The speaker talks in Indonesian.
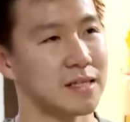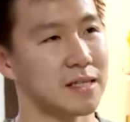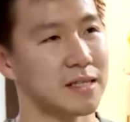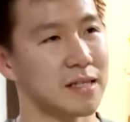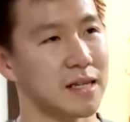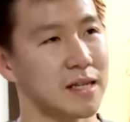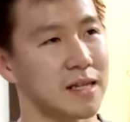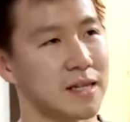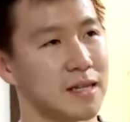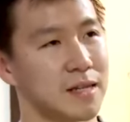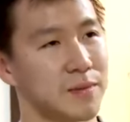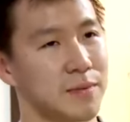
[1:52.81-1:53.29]

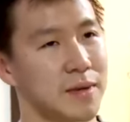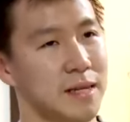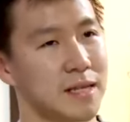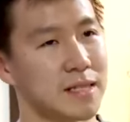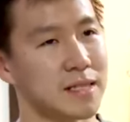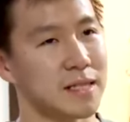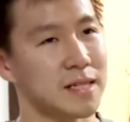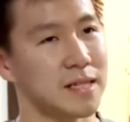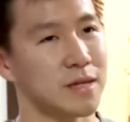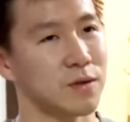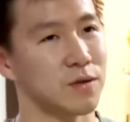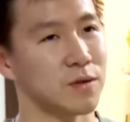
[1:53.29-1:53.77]
kan kemarin
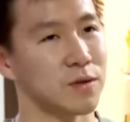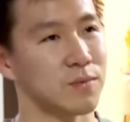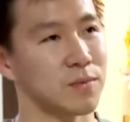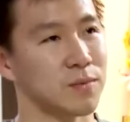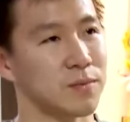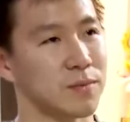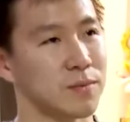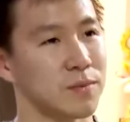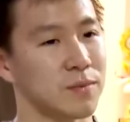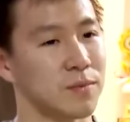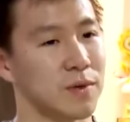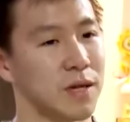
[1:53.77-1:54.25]
saya
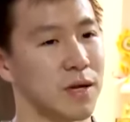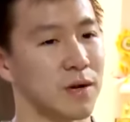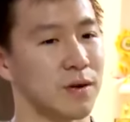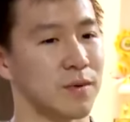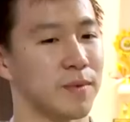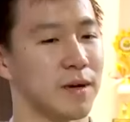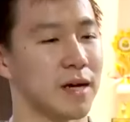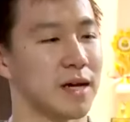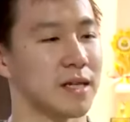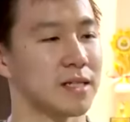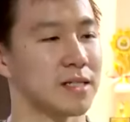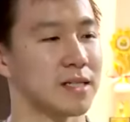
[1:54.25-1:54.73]
ikut beliau ke
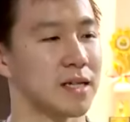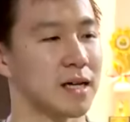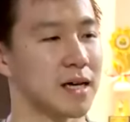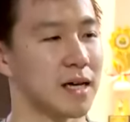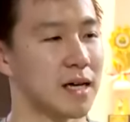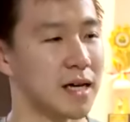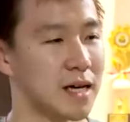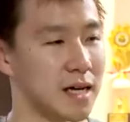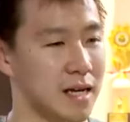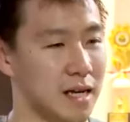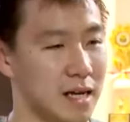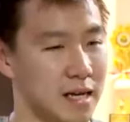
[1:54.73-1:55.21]

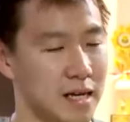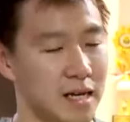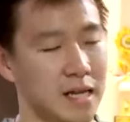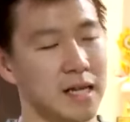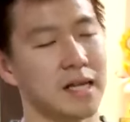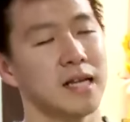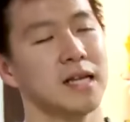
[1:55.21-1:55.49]
Makassar